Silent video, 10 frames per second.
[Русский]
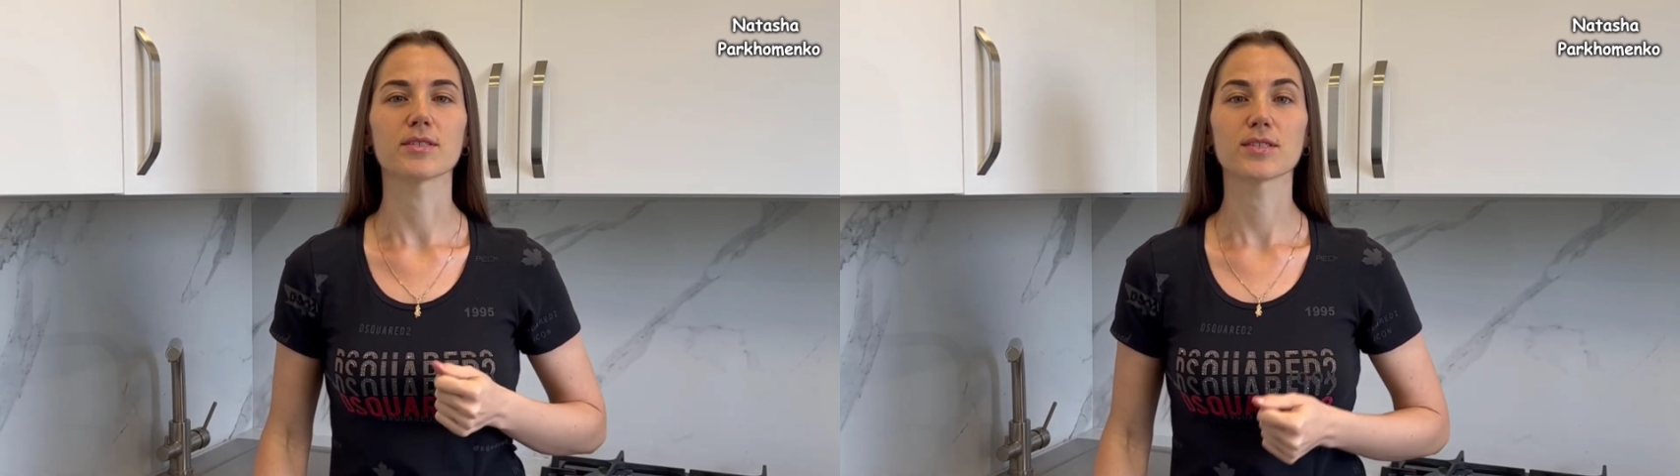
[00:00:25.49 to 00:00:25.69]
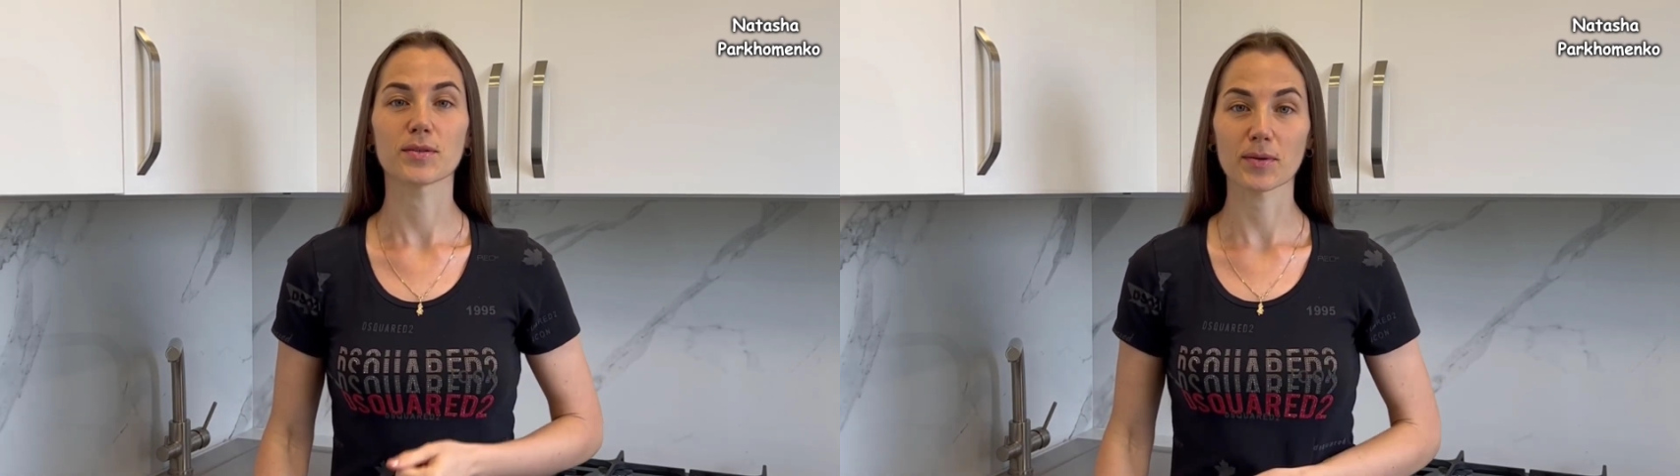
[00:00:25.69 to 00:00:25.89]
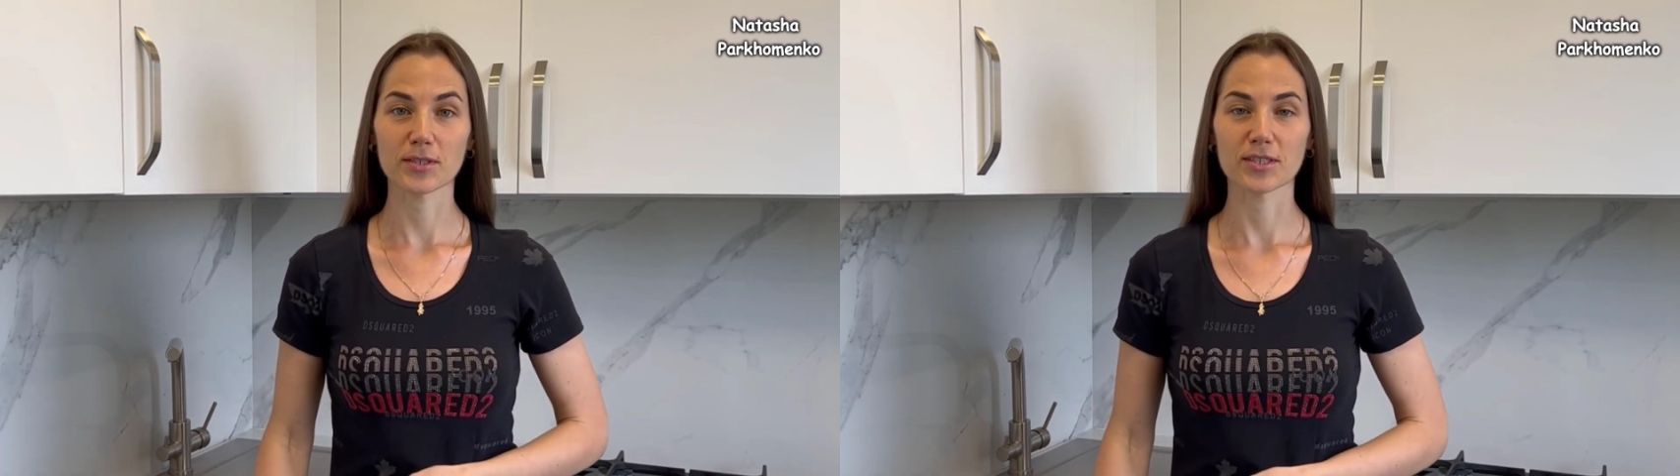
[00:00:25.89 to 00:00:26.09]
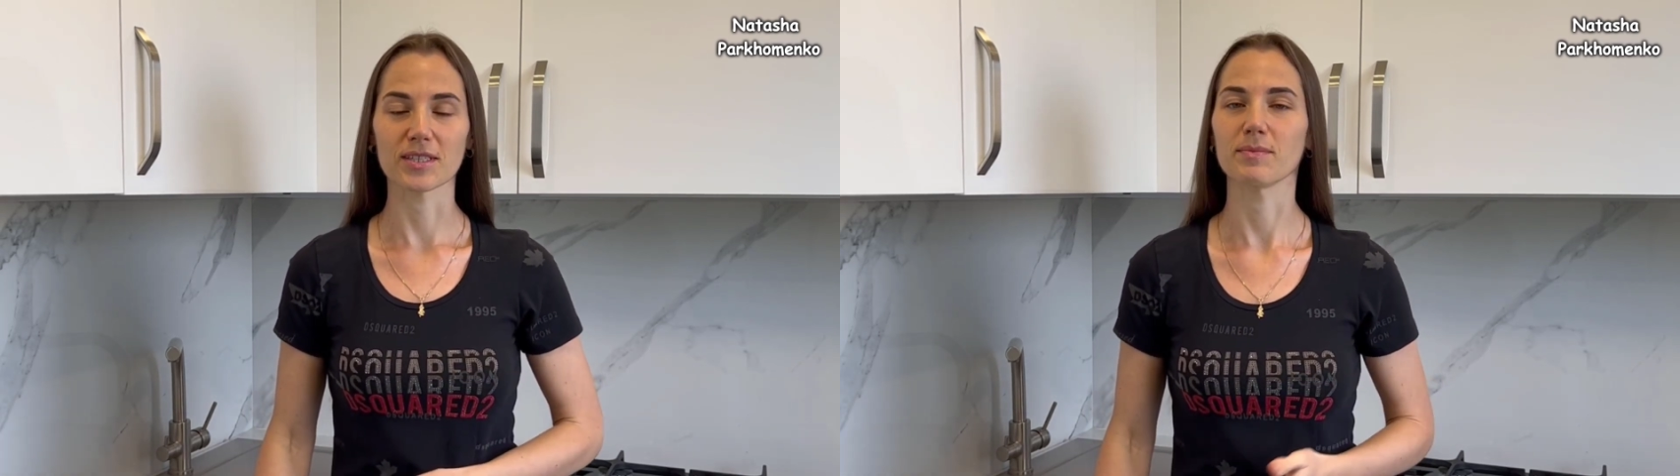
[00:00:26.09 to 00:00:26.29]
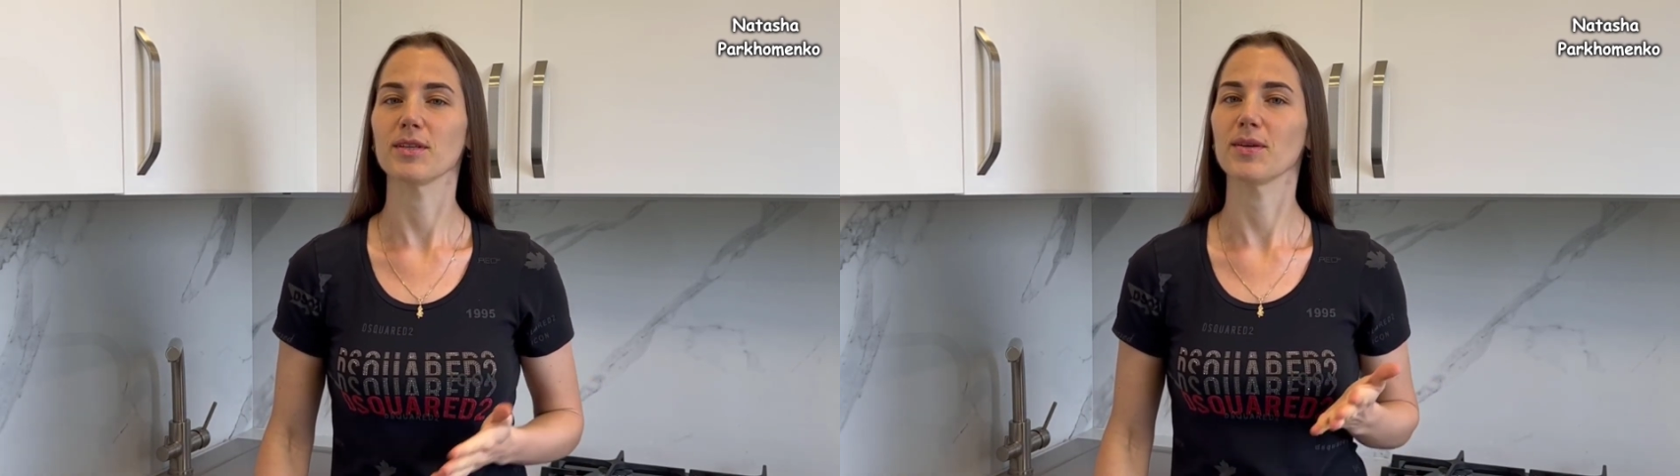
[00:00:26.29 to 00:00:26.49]

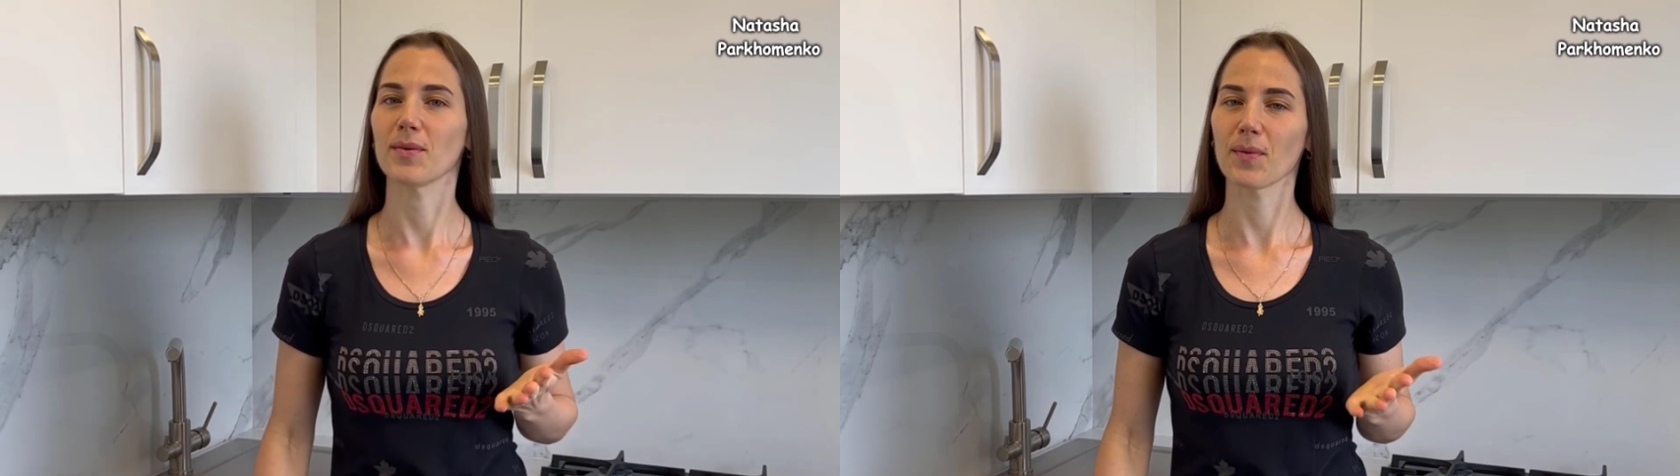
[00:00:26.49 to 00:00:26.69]
сочным и